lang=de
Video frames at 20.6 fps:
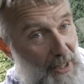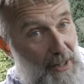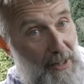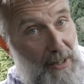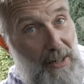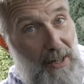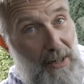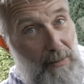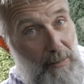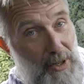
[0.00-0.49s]

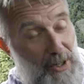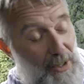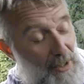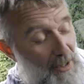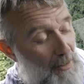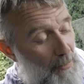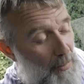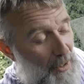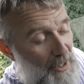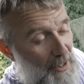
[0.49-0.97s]
Handy dann mal nicht
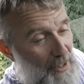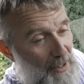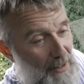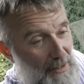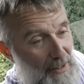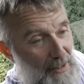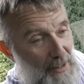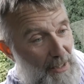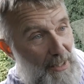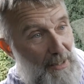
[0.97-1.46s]
dabei
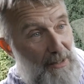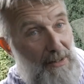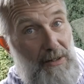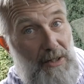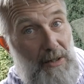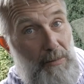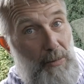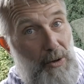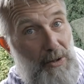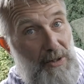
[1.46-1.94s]
hast, dann kannst du
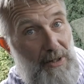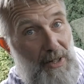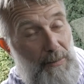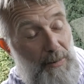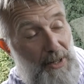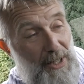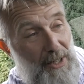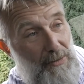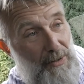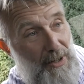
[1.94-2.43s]
die Box ja
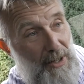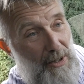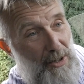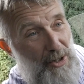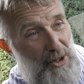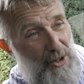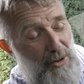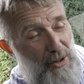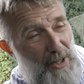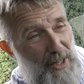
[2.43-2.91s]
im Endeffekt
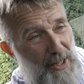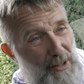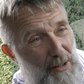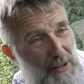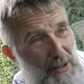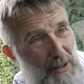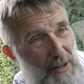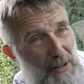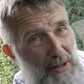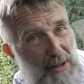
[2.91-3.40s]
nicht steuern.
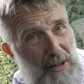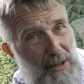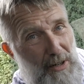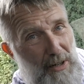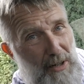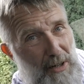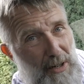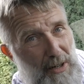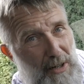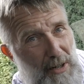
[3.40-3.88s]

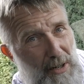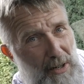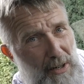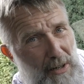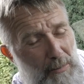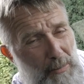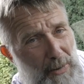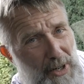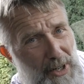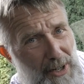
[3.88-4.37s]

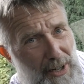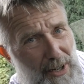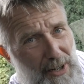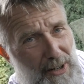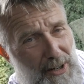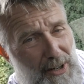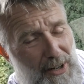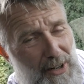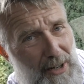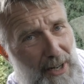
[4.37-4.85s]
Mal
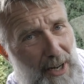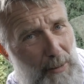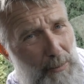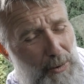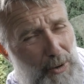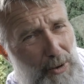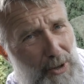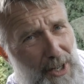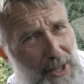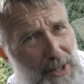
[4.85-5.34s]
ehrlich, habt
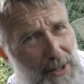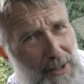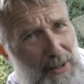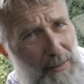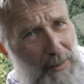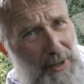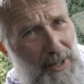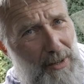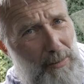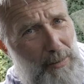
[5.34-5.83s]
ihr euer Handy
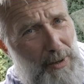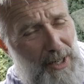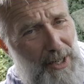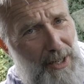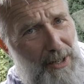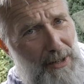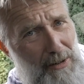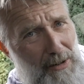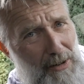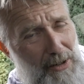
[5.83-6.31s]
immer
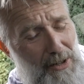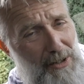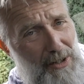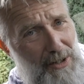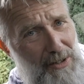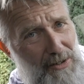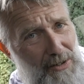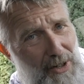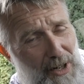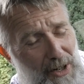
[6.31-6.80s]
dabei? Liegt
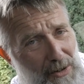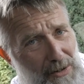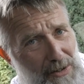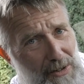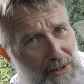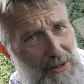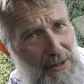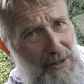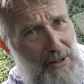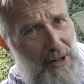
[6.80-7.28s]
das zu
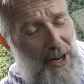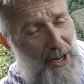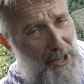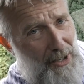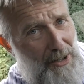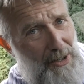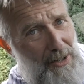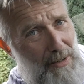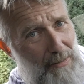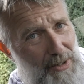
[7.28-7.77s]
Hause?
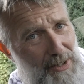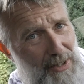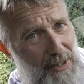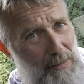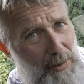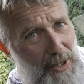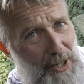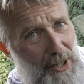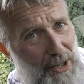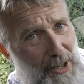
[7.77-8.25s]
Eigentlich haben wir es
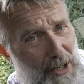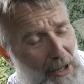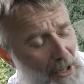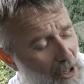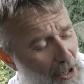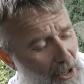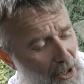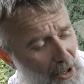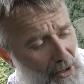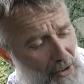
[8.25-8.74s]
dabei
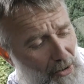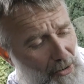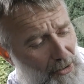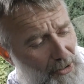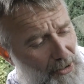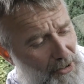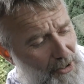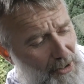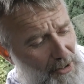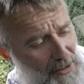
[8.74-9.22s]

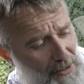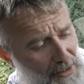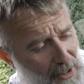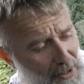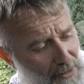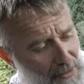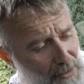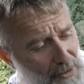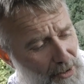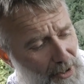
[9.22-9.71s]
und
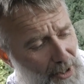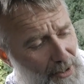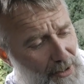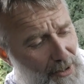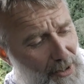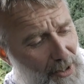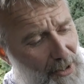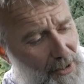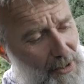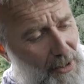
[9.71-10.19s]
da sollte das
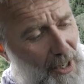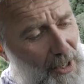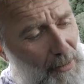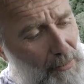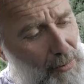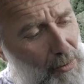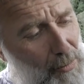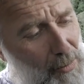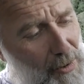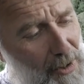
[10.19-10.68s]
hier kein
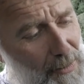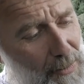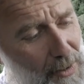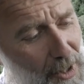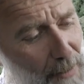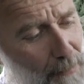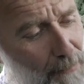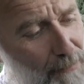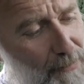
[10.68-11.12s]
Problem sein.